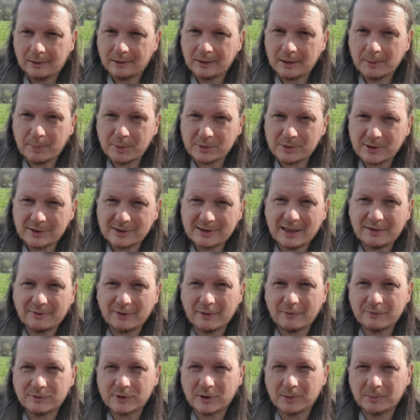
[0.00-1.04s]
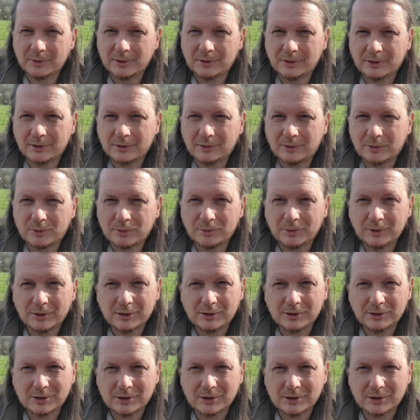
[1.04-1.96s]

nie pozostawiam w sobie tych trudnych,